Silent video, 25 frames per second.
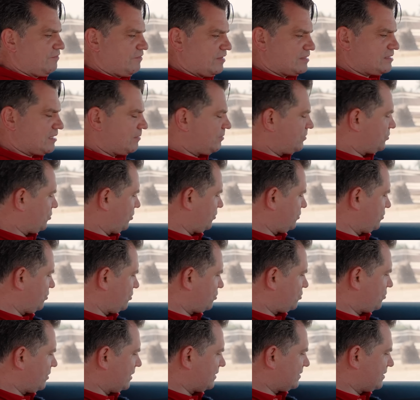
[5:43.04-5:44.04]
Was habe ich sonst
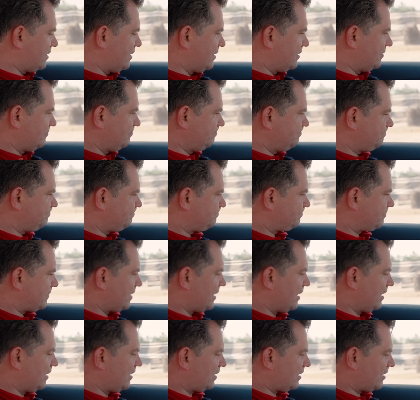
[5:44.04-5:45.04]
noch zu erzählen?
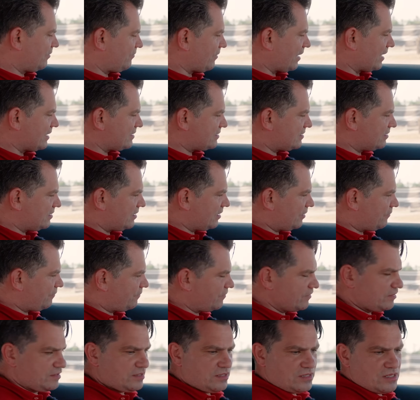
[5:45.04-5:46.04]
Ehrlicherweise, ich
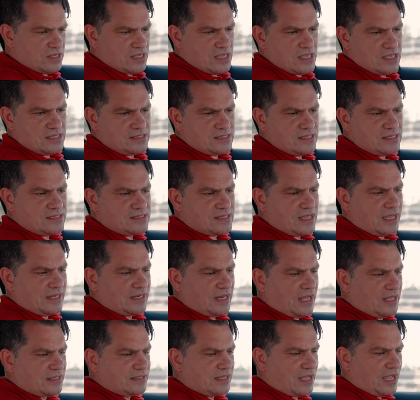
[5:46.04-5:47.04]
finde, es ist
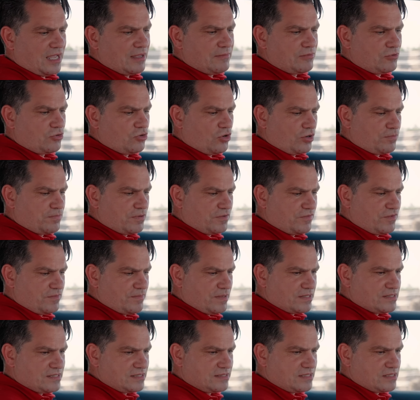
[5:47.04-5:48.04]
ein A3-Cockpit, wie
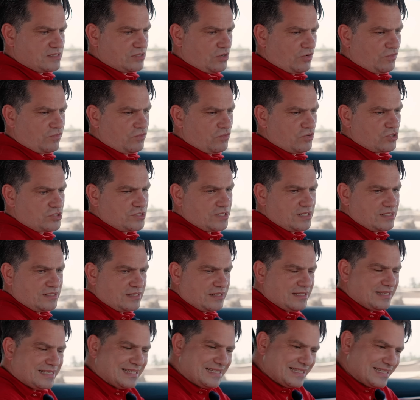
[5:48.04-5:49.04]
man sich das auch vorstellt.
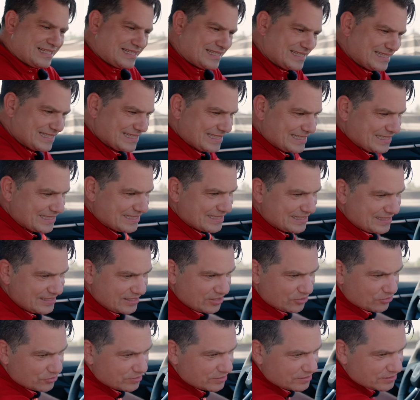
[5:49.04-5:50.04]

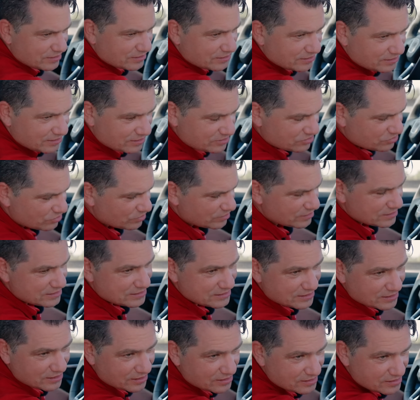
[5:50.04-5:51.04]
Hier unten natürlich,
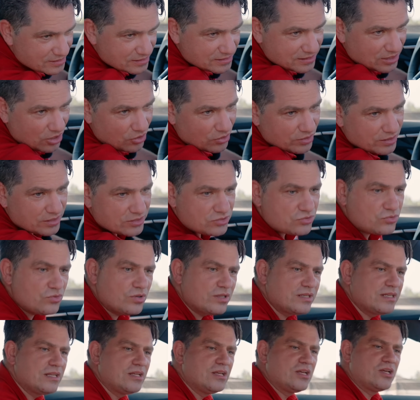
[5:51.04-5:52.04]
seht ihr auch in den
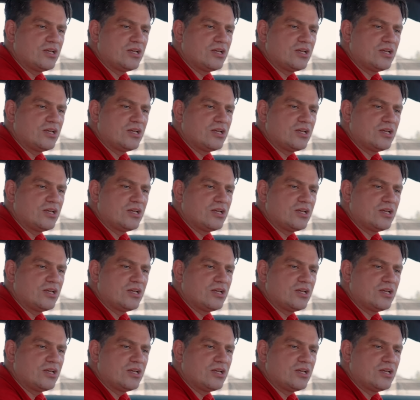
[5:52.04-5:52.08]
Türen,